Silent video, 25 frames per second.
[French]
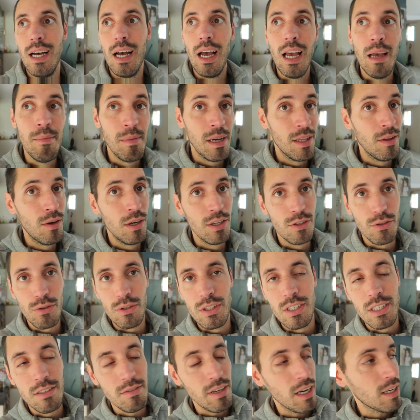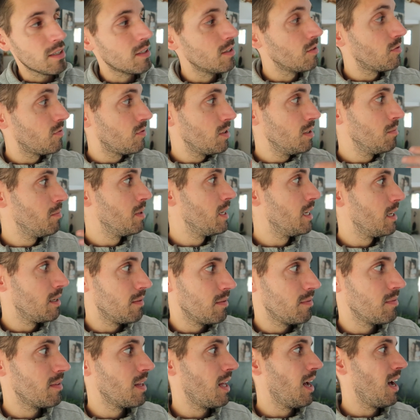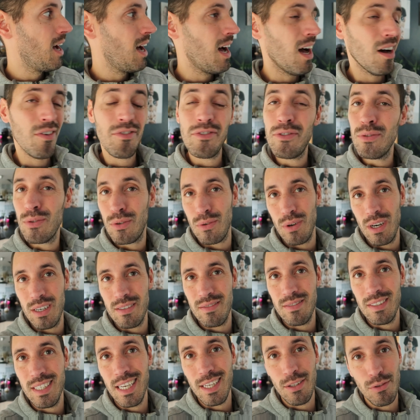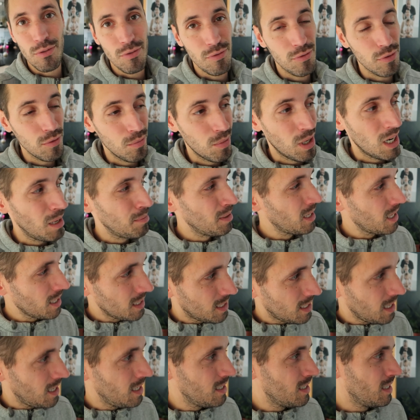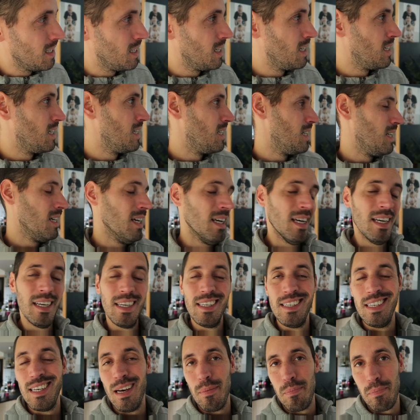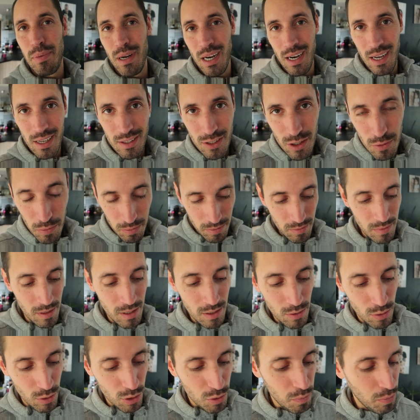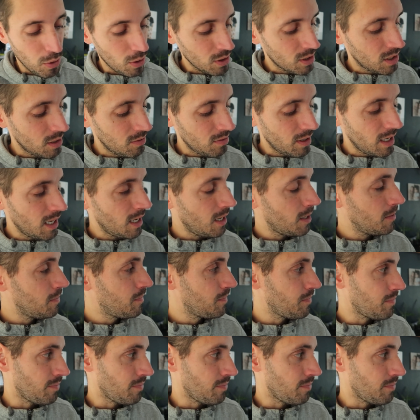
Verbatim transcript: Et maintenant, ils se diversifient, mais à fond, quoi. Il y a du football américain, il y a plein de, sports d'hiver,